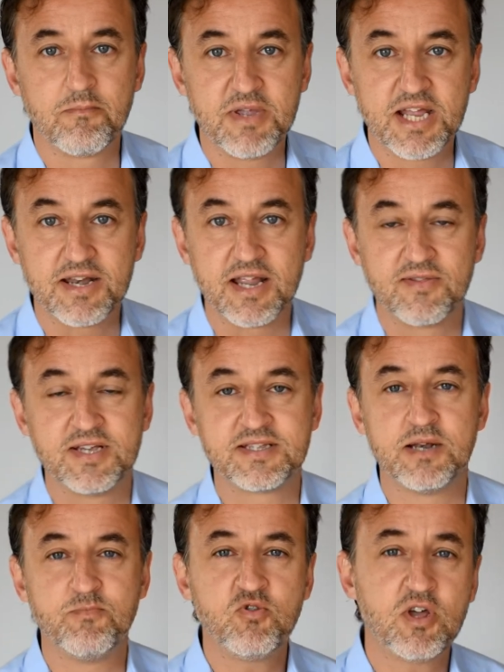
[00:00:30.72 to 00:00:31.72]
Bien, desde
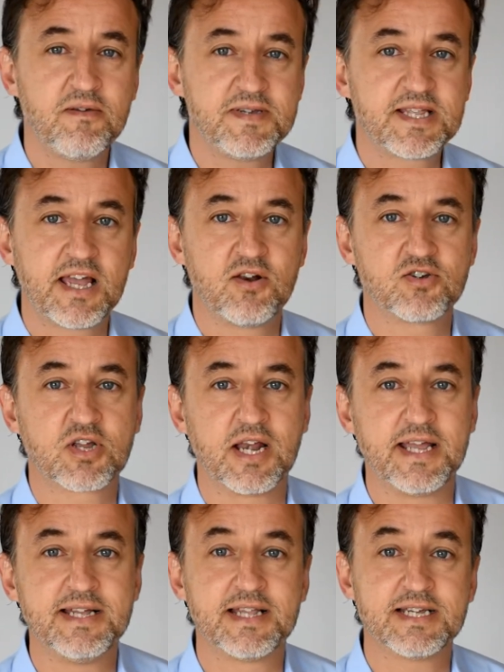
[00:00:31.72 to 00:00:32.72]
el punto de vista de los
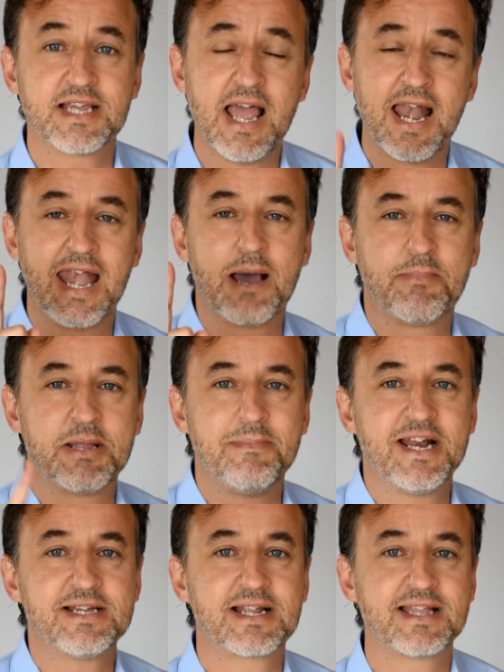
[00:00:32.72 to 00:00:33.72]
clientes, la
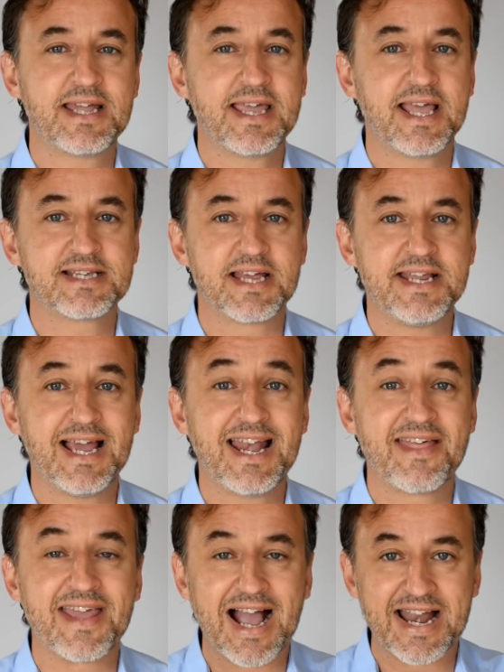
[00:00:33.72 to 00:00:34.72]
primera estrategia sería
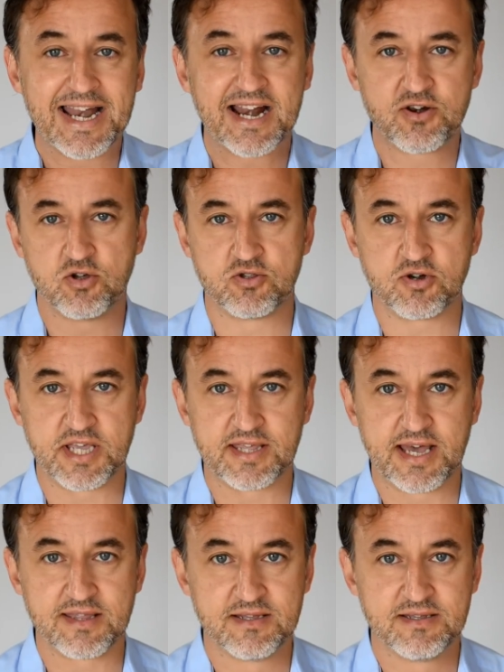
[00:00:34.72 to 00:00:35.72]
la de ganar
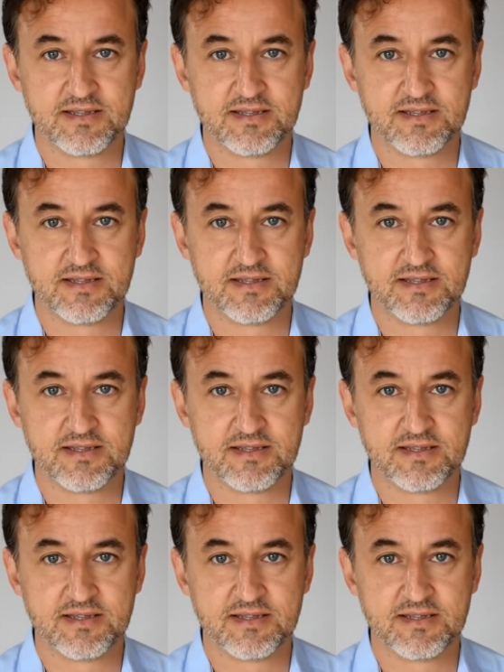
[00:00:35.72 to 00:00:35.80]
notoriedad.